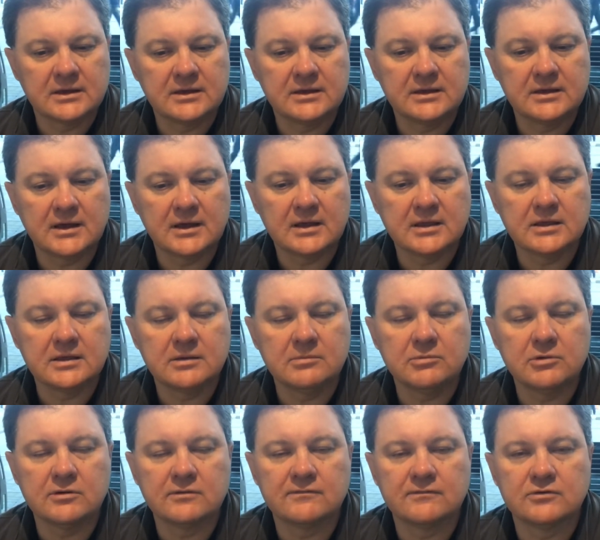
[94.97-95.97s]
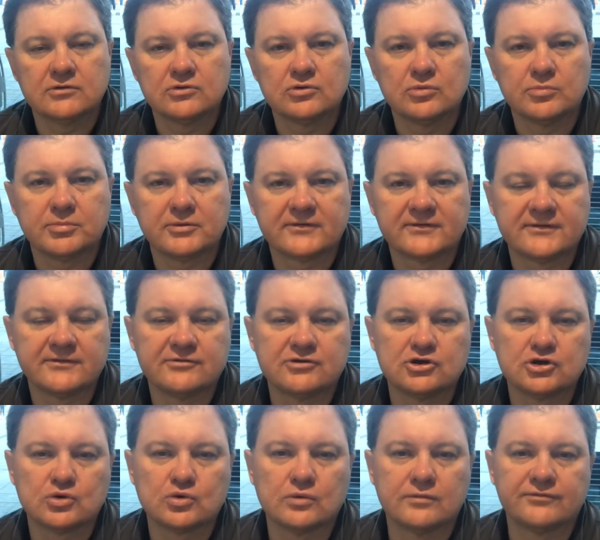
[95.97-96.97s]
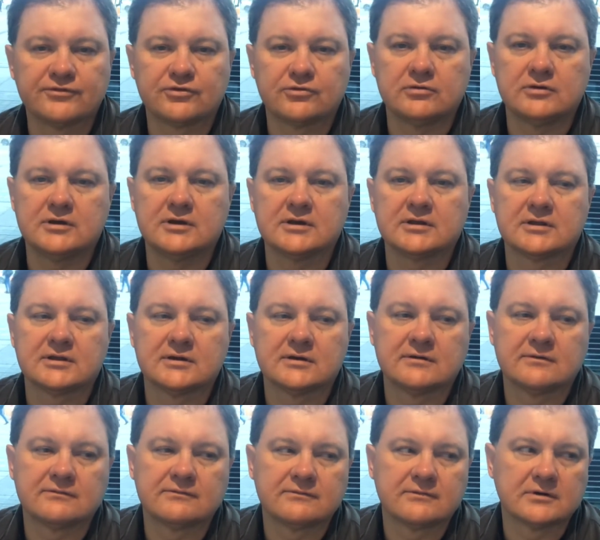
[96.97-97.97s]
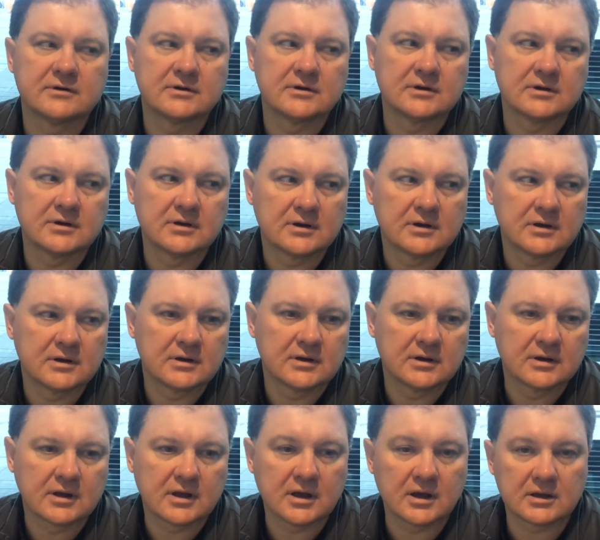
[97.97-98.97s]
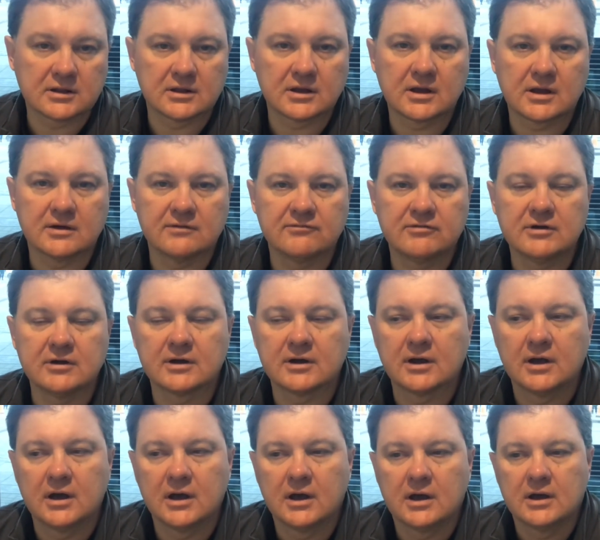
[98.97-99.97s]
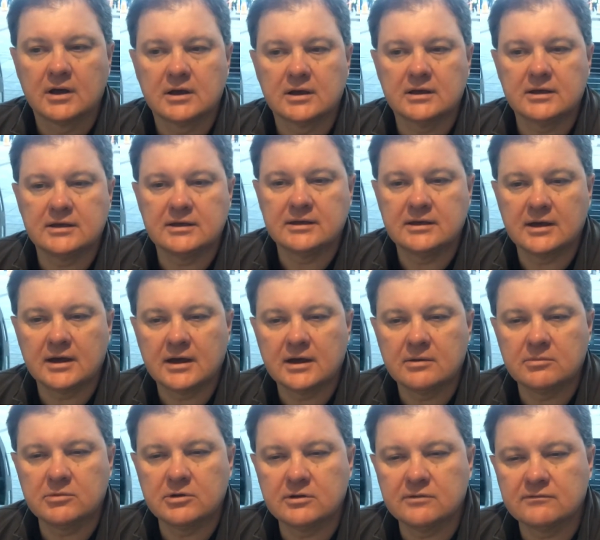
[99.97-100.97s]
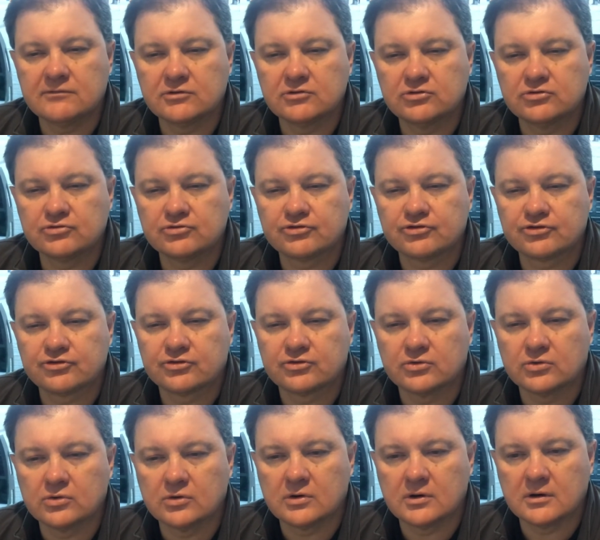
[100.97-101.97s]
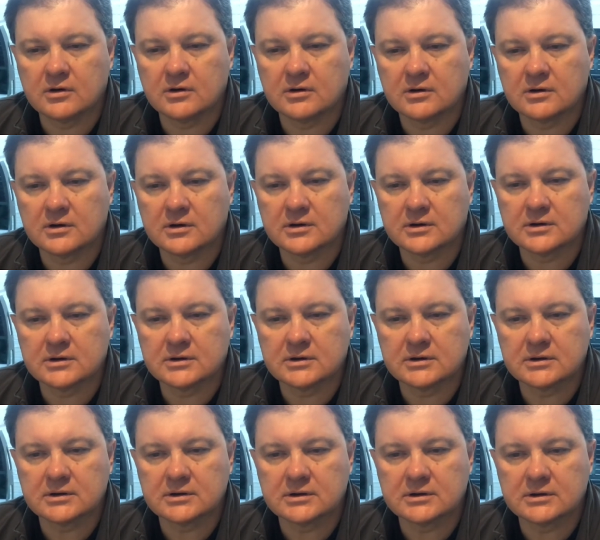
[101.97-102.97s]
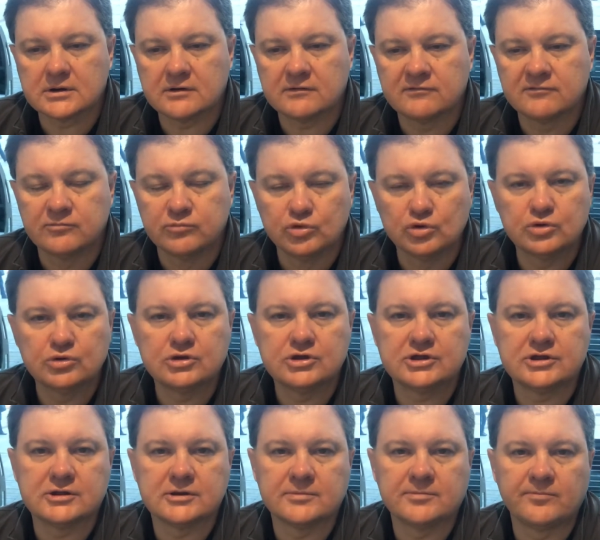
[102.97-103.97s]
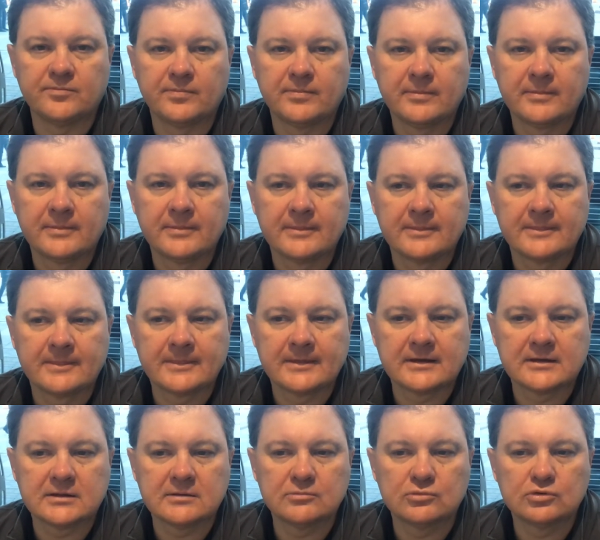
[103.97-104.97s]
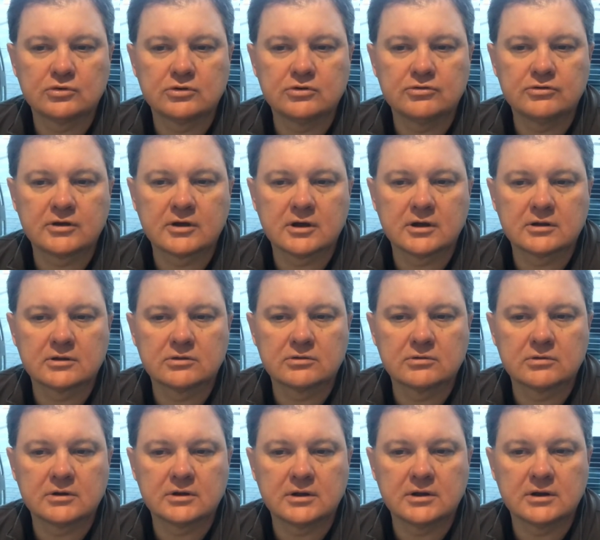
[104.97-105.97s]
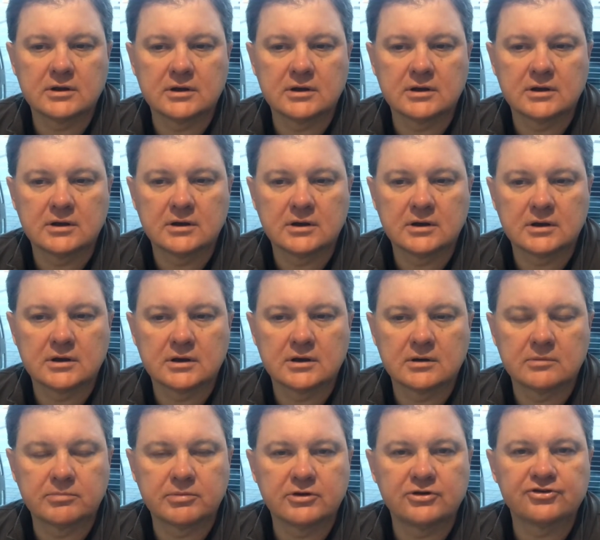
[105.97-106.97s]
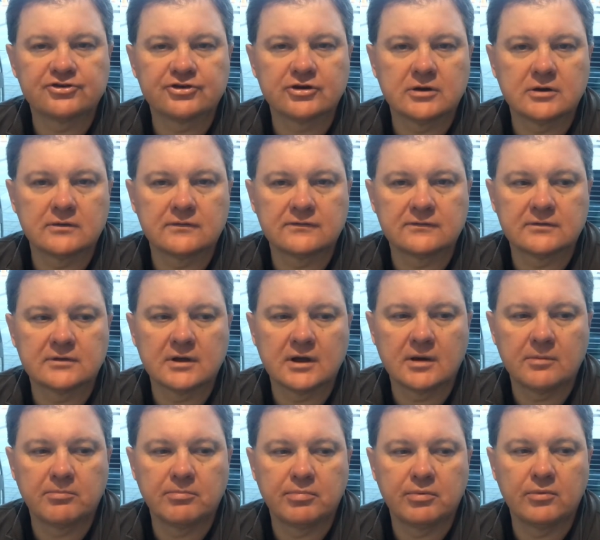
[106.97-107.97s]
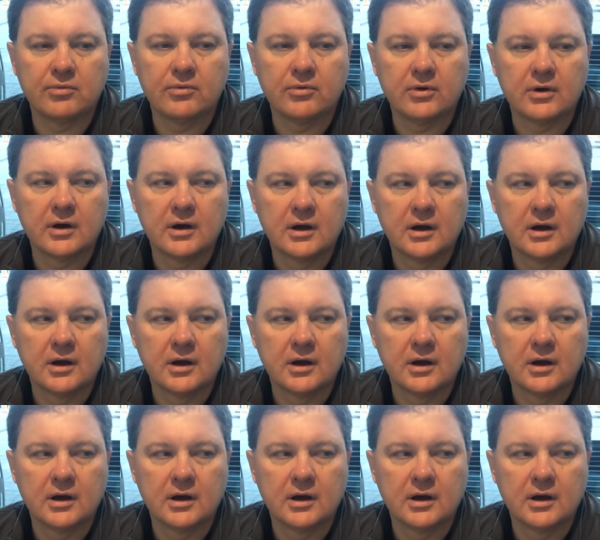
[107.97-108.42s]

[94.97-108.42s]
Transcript: Я не имею в виду поставщиков, студентов а, как таковых. Я имею в виду, что в будущем это будут люди, которые а, приезжают сюда по